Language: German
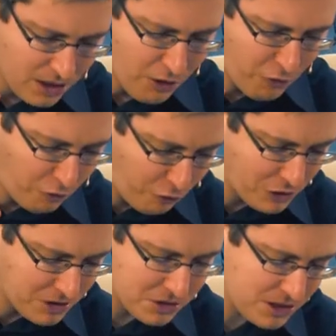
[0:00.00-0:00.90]

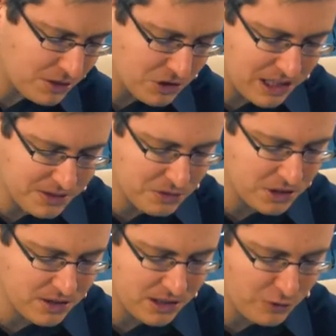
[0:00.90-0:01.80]
fürchtet euch nicht und lasst euch
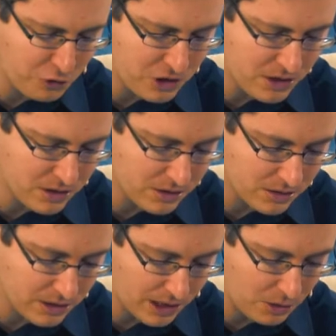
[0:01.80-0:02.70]
nicht vor ihnen
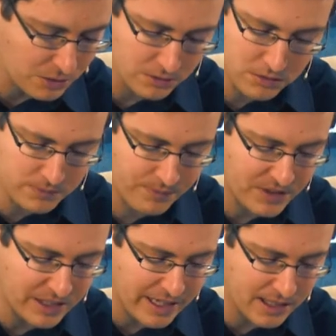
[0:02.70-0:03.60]
grauen. Denn
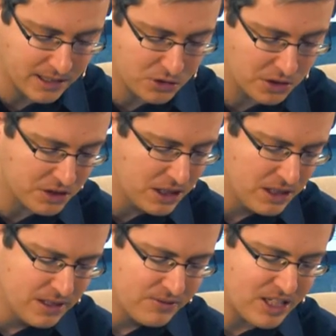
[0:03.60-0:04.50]
der Herr, dein Gott,
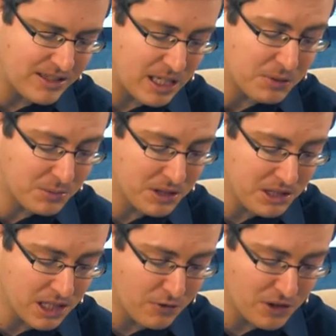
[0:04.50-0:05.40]
geht selbst mit
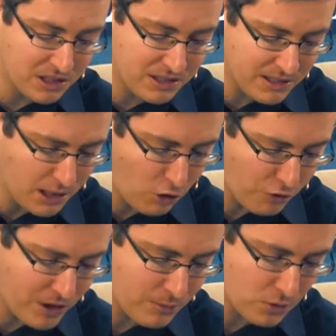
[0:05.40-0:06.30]
dir, er wird dich nicht
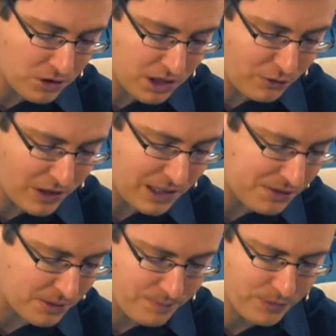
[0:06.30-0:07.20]
aufgeben noch dich
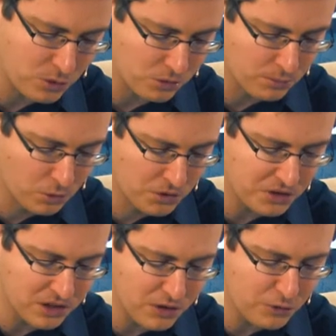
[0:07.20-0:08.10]
verlassen. Und
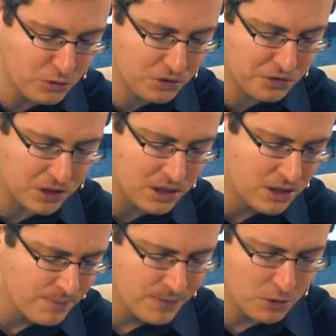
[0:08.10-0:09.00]
Mose rief Josua
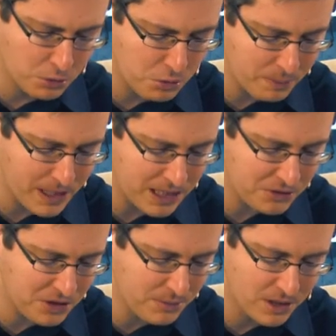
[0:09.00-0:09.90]
und sprach
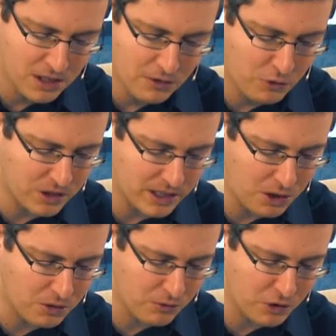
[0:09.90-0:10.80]
zu ihm vor den
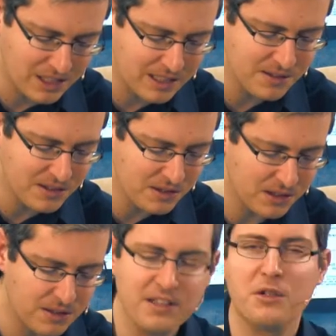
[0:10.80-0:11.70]
Augen von ganz
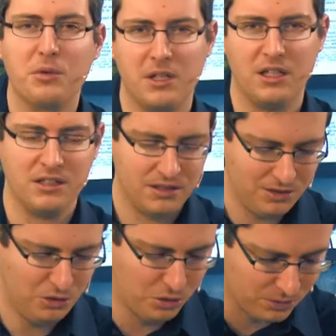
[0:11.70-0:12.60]
Israel, sei stark
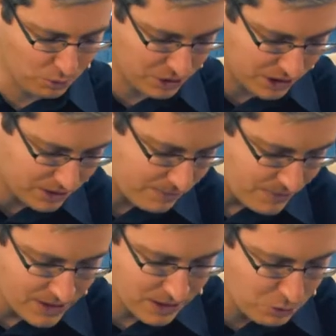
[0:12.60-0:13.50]
und mutig.
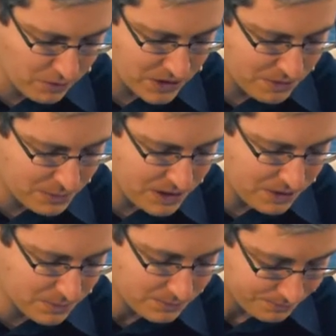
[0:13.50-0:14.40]
Denn du wirst mit
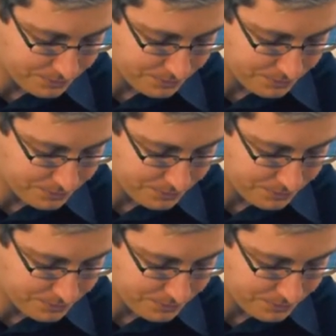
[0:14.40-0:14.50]
diesem